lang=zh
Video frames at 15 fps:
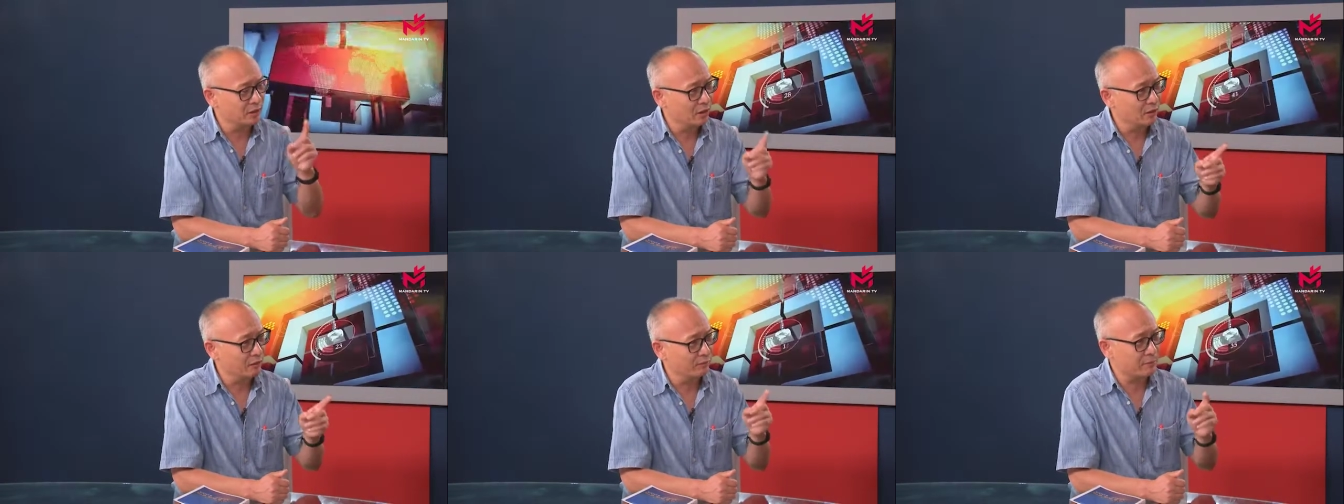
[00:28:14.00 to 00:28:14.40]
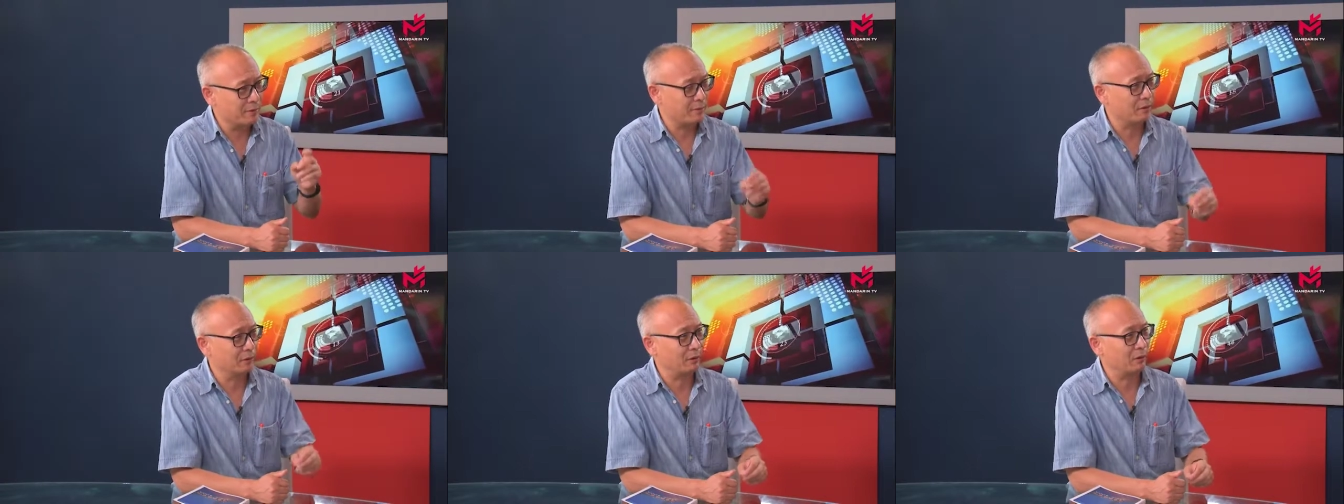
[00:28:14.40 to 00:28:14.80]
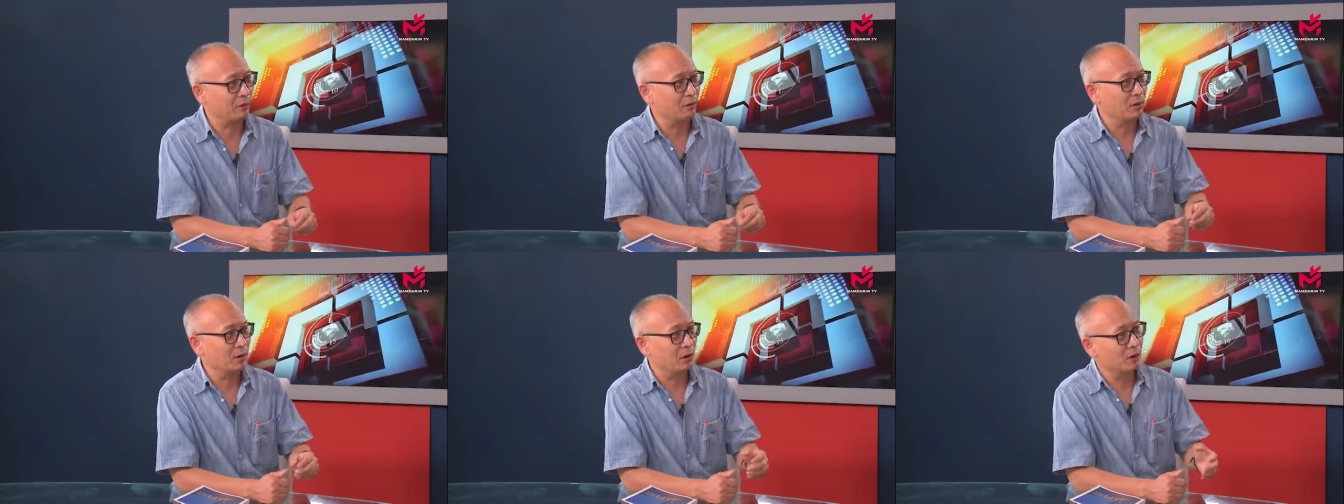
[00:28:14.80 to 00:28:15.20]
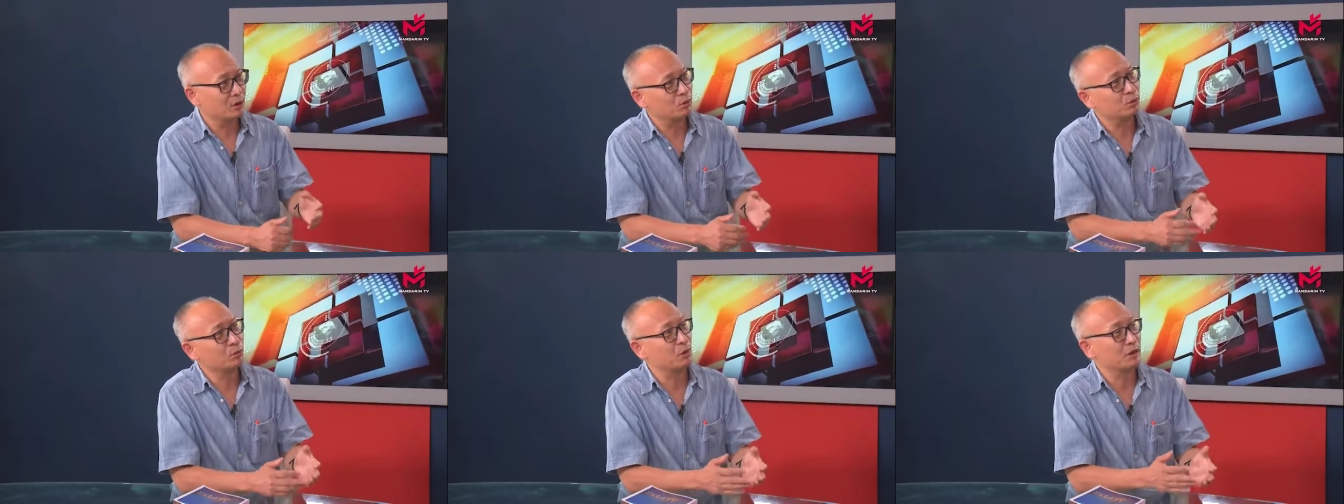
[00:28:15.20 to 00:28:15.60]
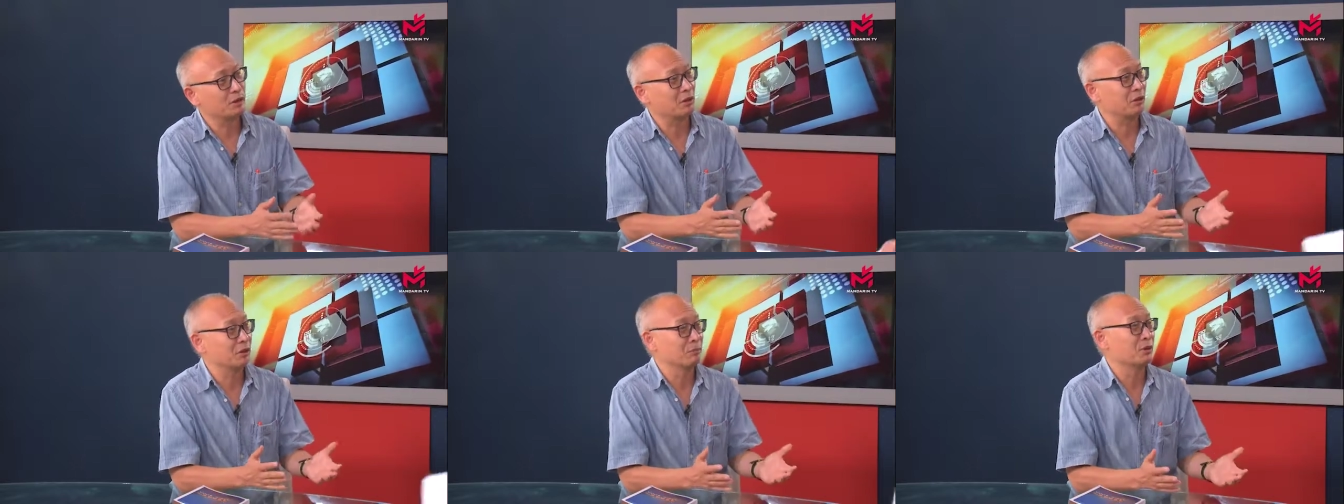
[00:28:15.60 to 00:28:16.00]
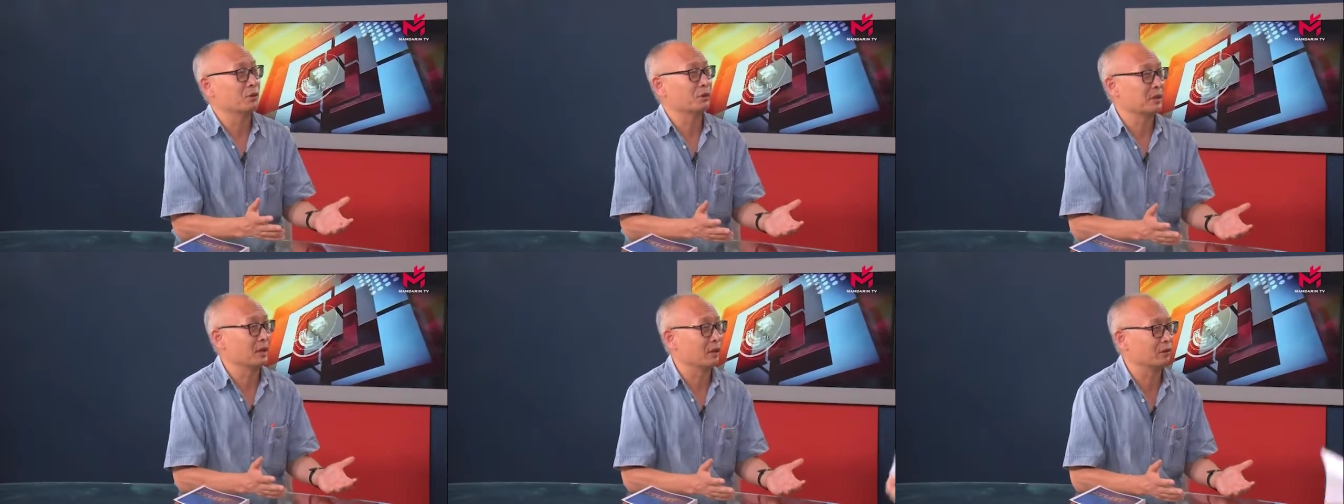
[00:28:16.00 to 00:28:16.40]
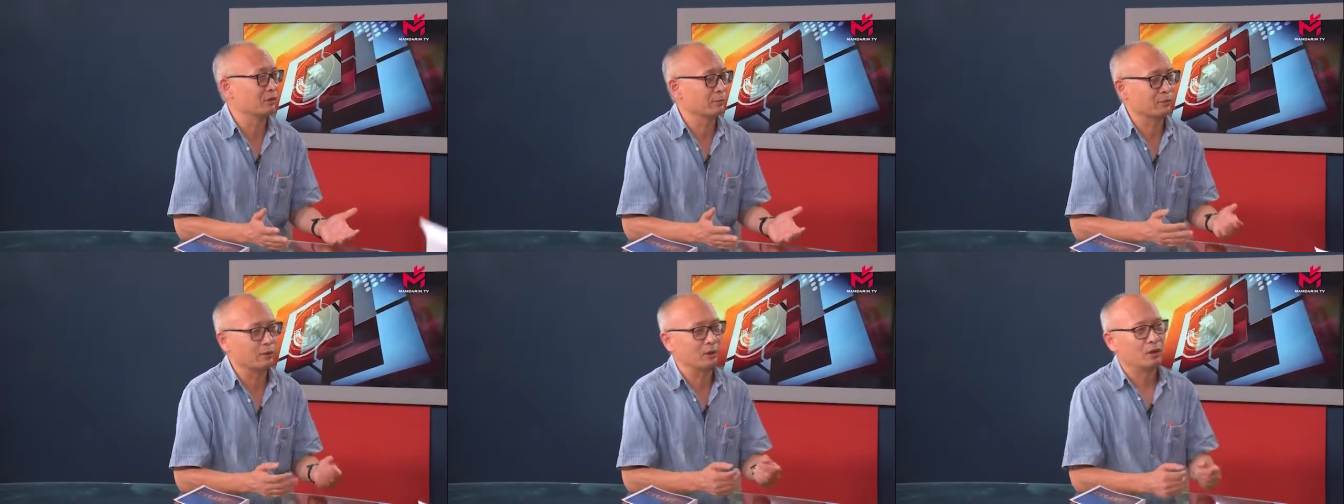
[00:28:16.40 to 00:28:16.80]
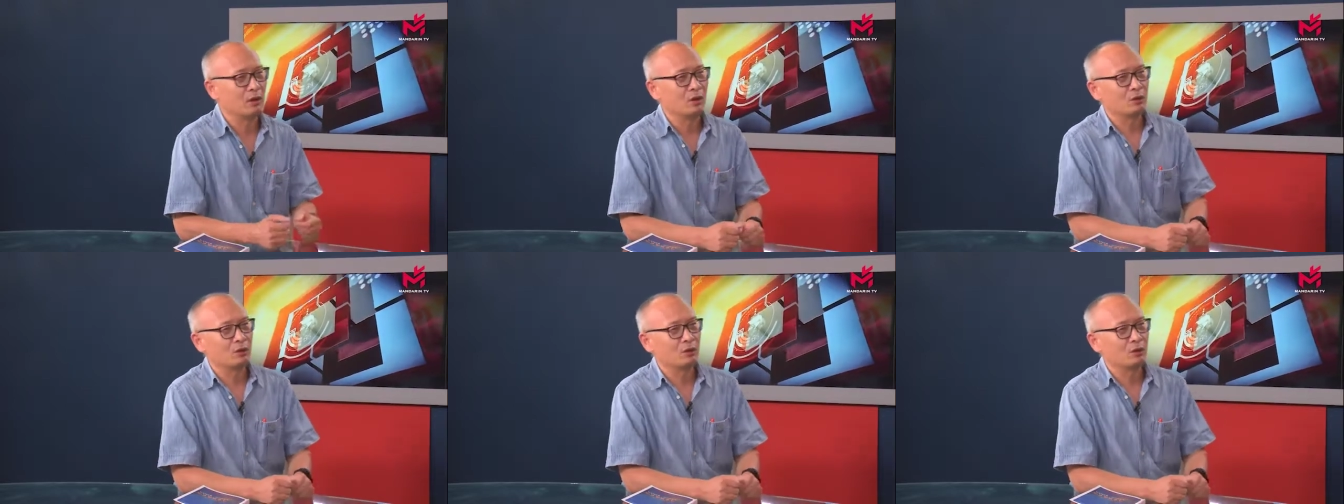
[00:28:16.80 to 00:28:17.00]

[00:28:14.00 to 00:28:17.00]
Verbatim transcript: 负面报道。呃，中国领导人没有这样，对不对？